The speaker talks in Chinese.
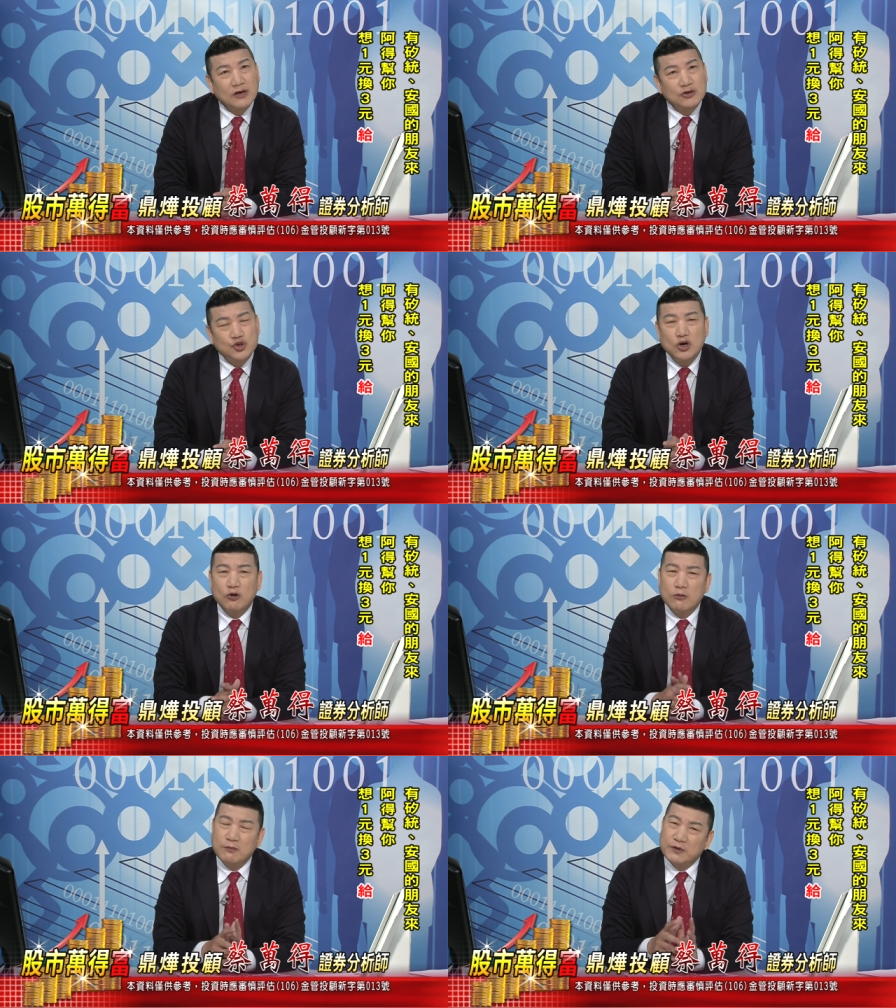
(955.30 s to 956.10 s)
所以
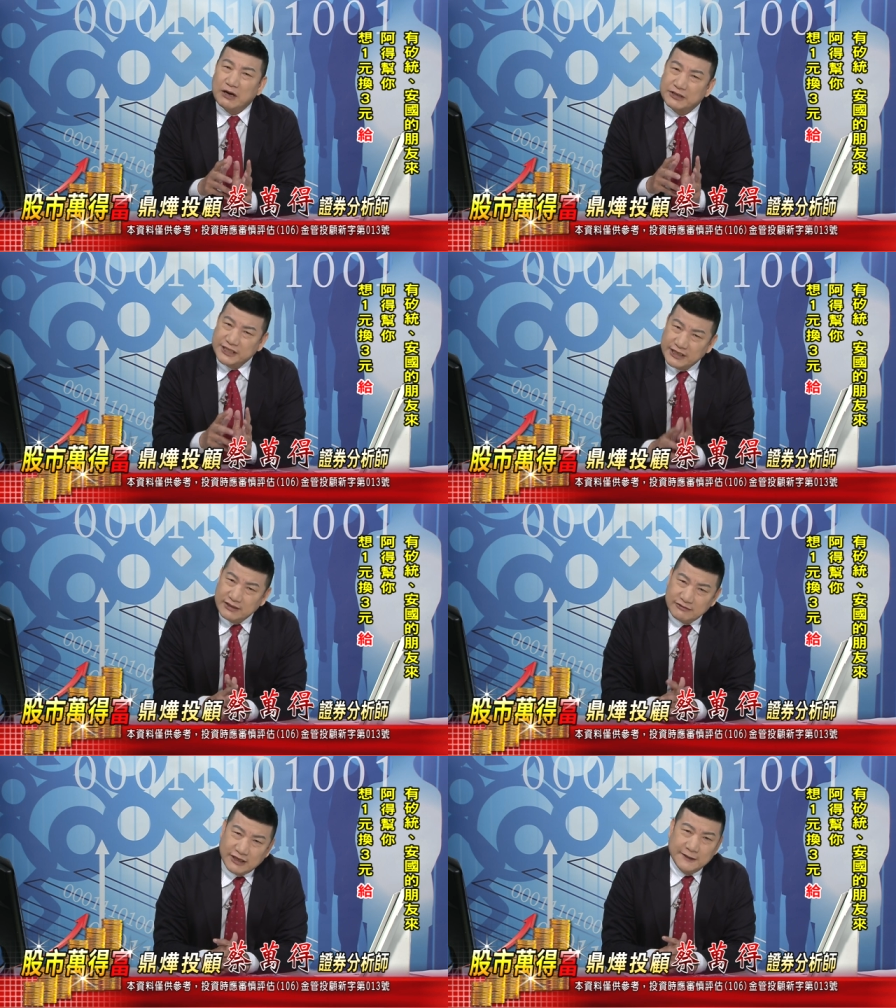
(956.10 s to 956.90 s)
我们要
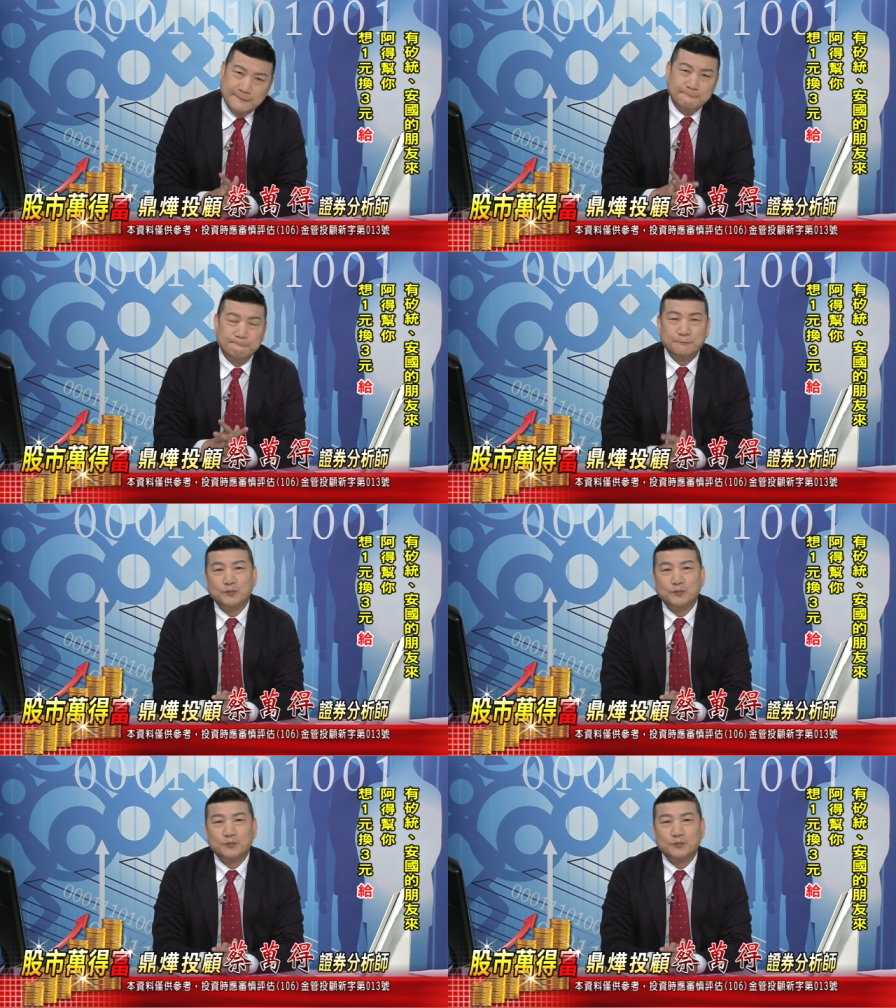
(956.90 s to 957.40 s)
新的，